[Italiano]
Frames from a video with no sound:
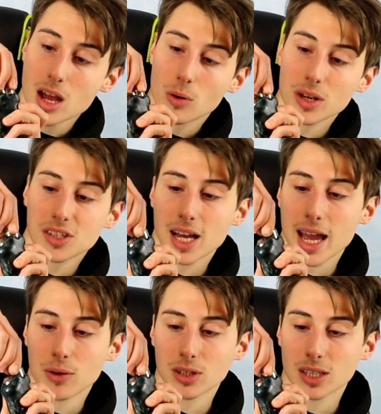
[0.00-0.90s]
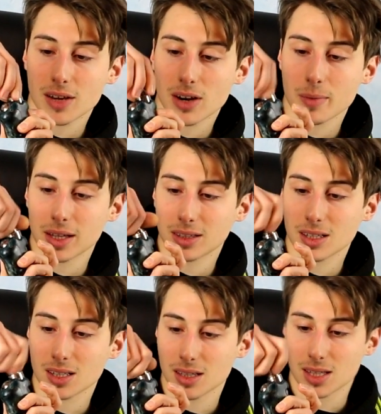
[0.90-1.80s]
Questa è un'idea veramente
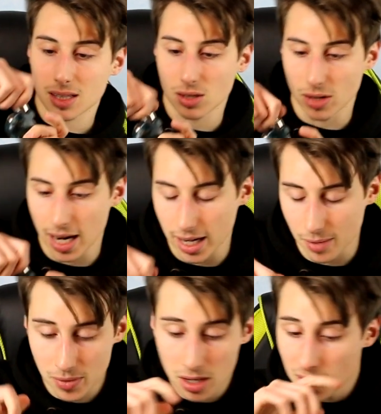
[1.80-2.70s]
sensazionale.